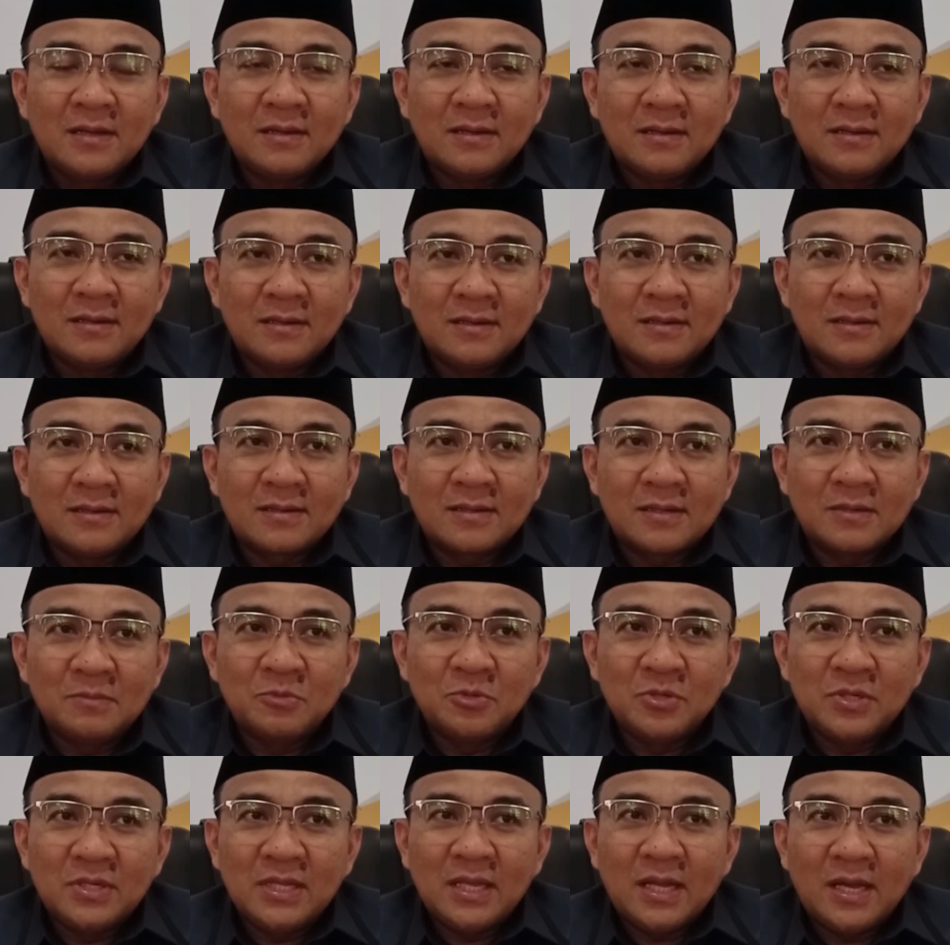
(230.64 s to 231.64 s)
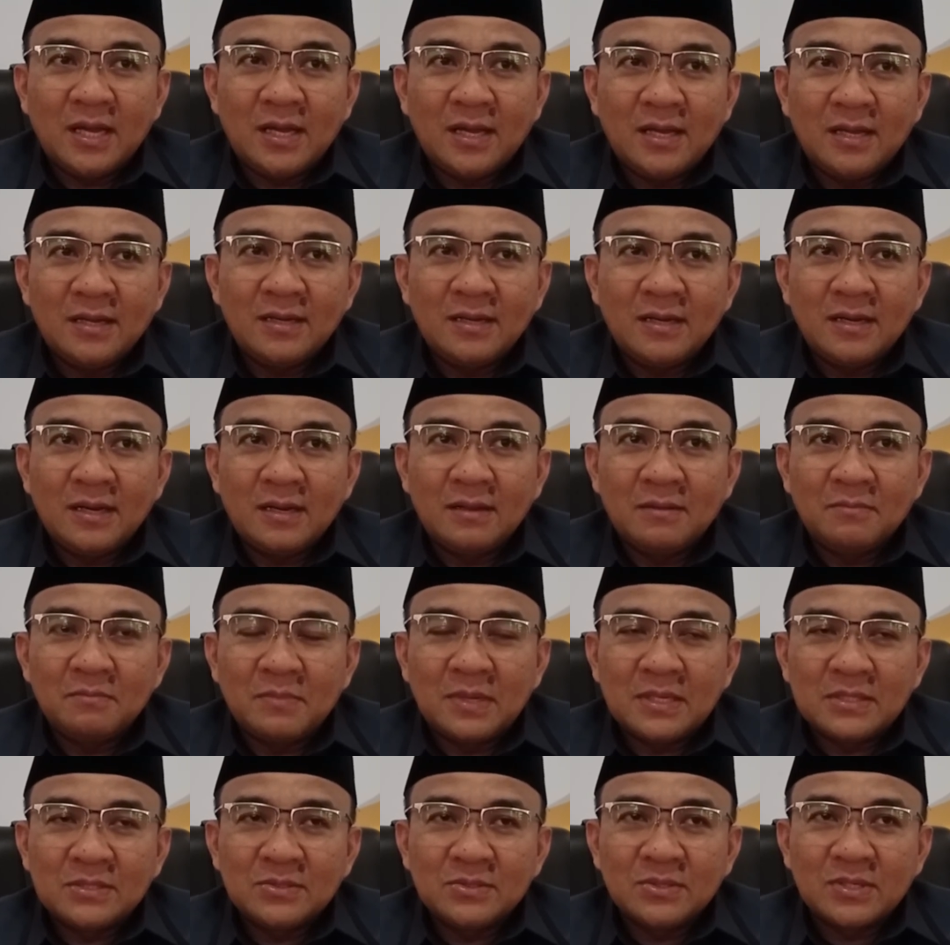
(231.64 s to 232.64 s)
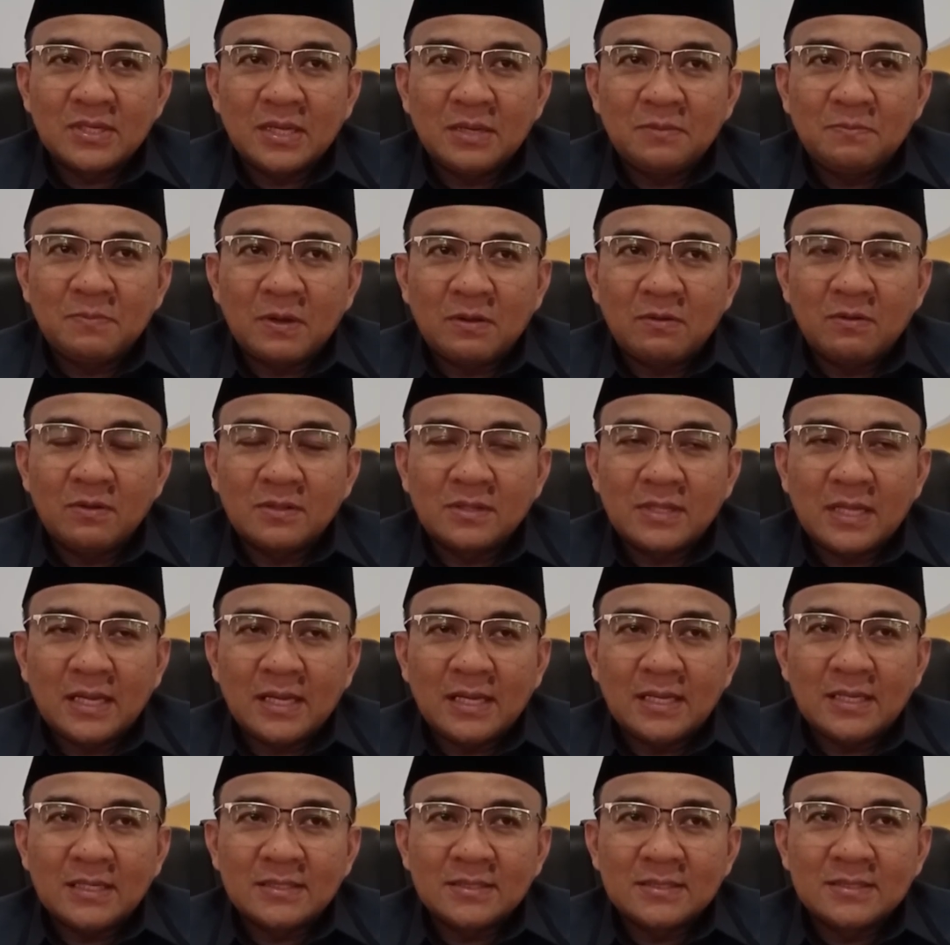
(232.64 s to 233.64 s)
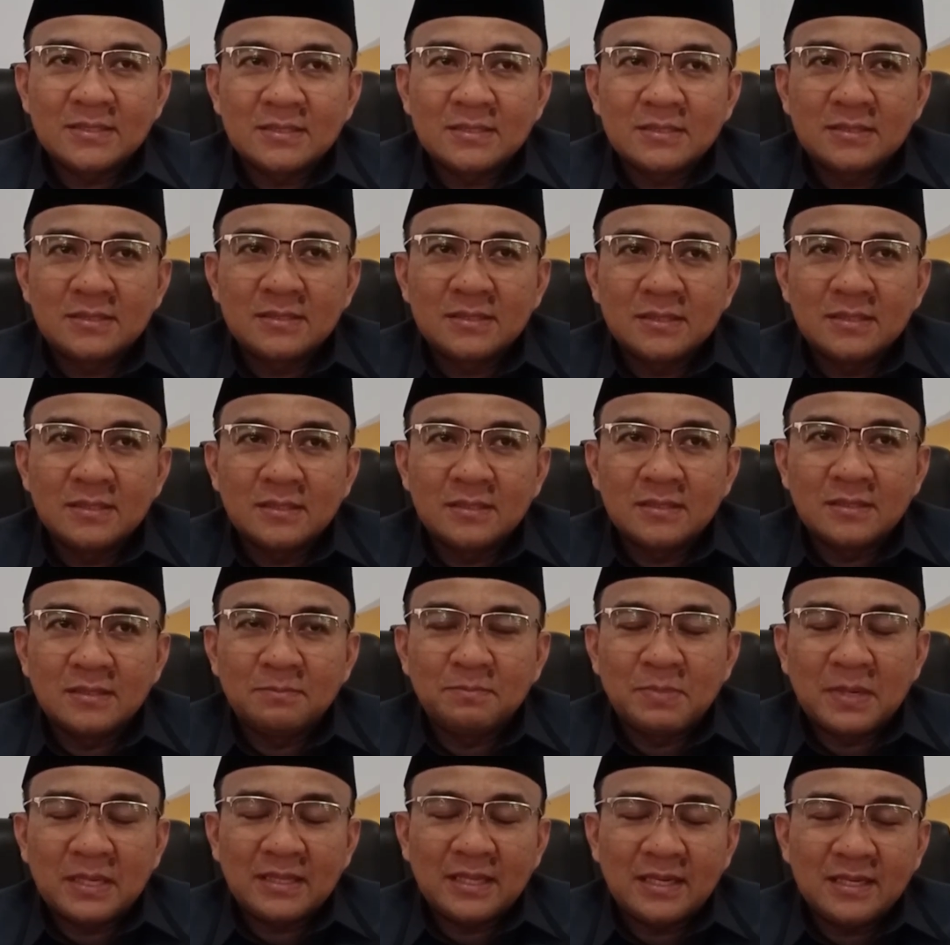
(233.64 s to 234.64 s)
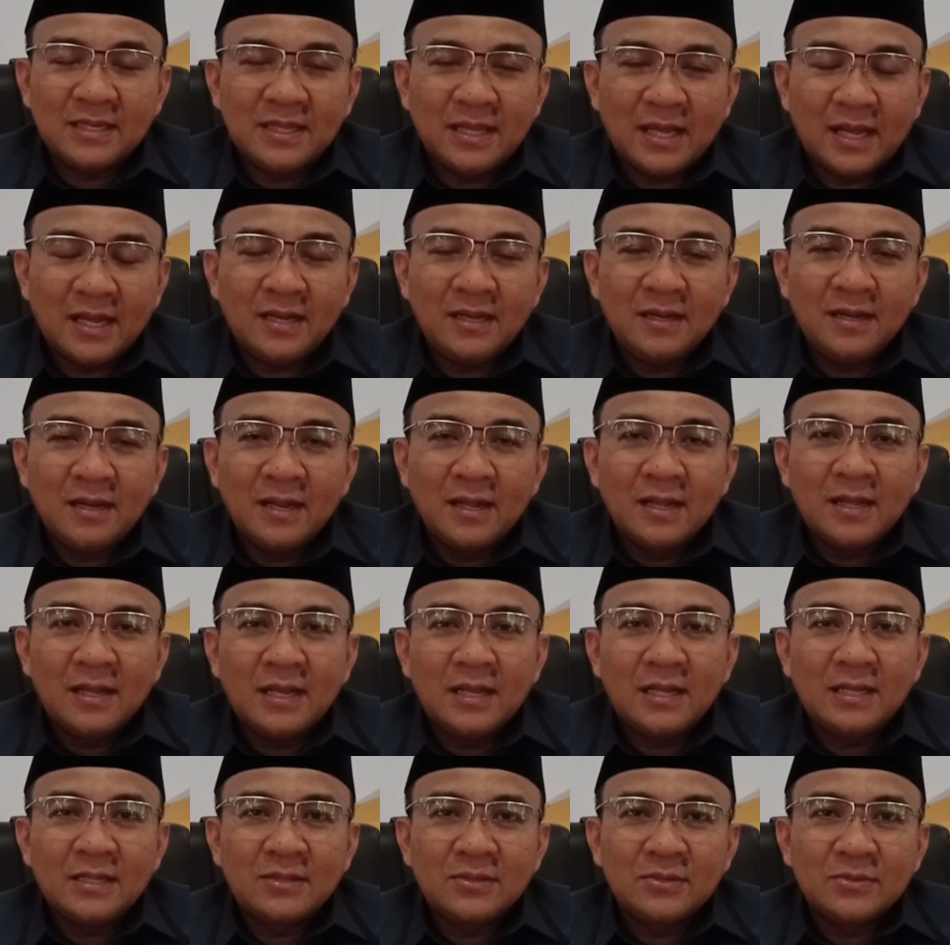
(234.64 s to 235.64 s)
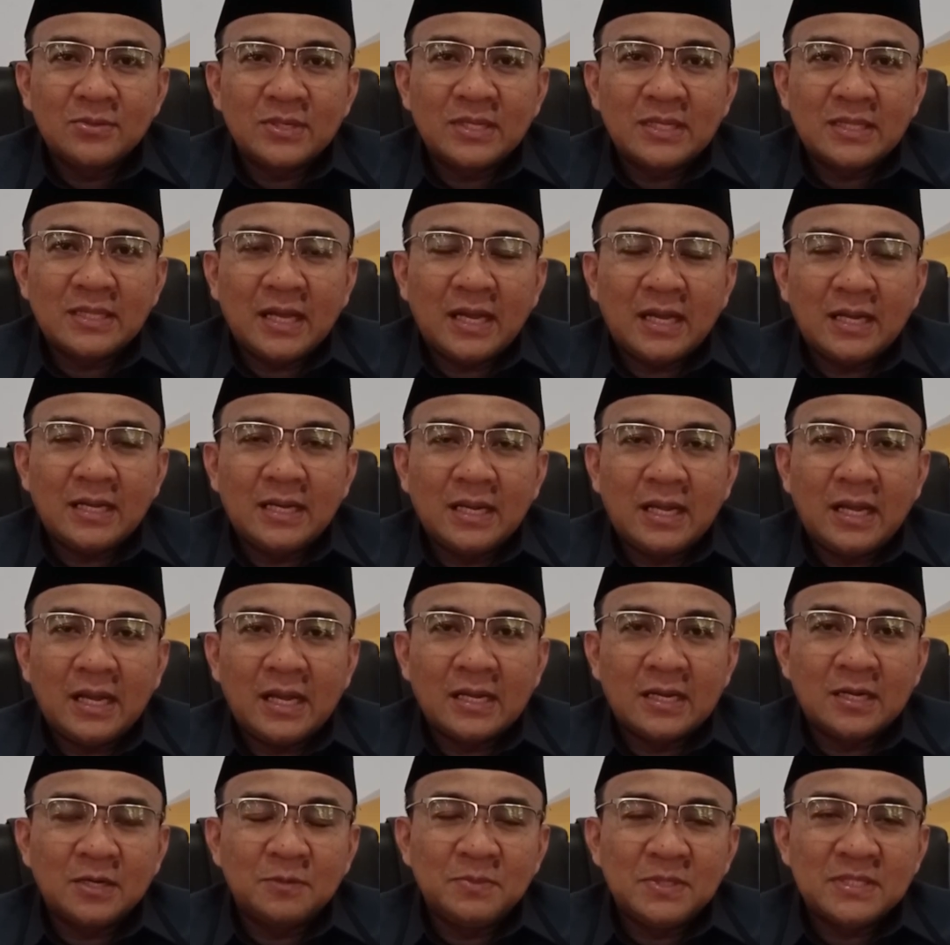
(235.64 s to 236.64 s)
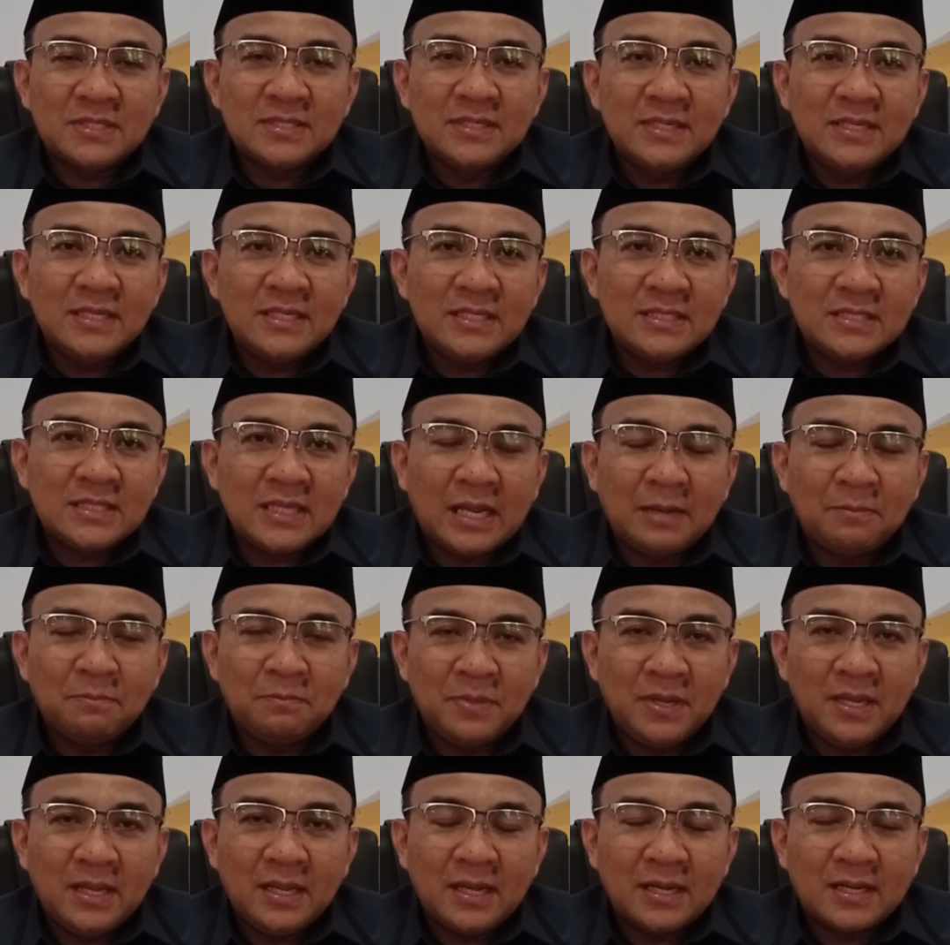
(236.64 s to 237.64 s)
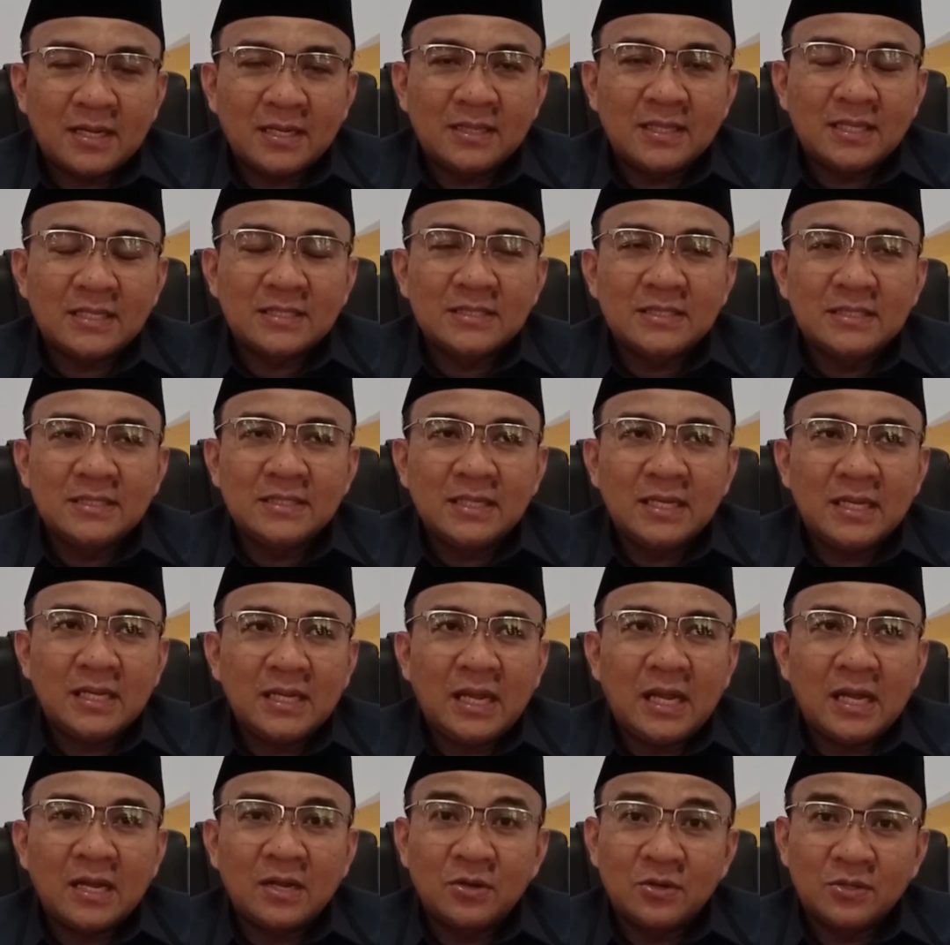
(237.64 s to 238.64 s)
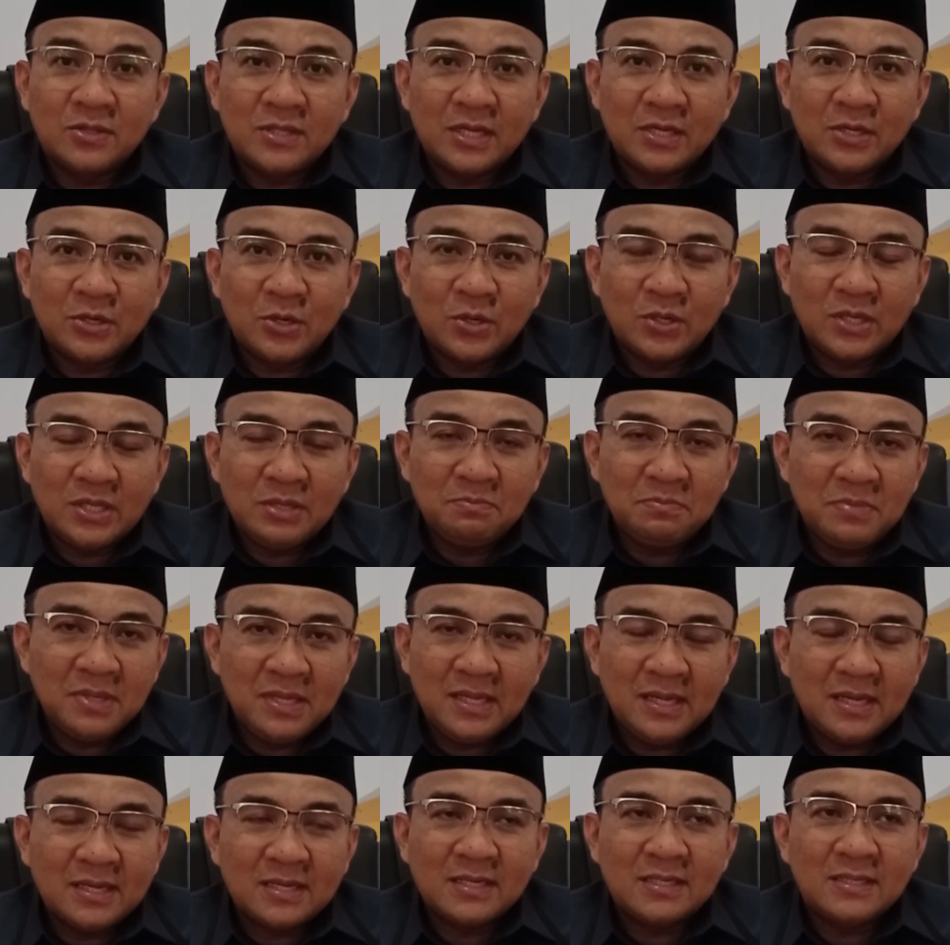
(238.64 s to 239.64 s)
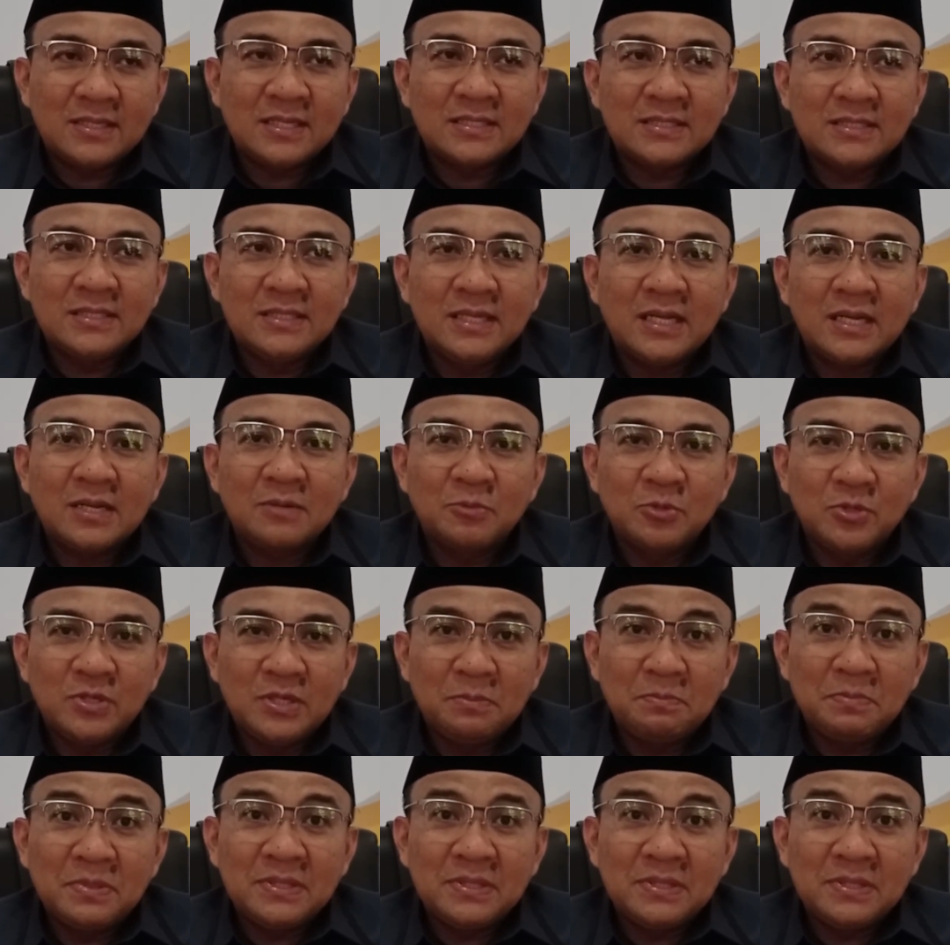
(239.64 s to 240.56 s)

eh, kemudian masuk ke fakultas Eh, pertanian itu kita ada agrobisnis B akreditasinya, agroteknologi B akreditasinya, kemudian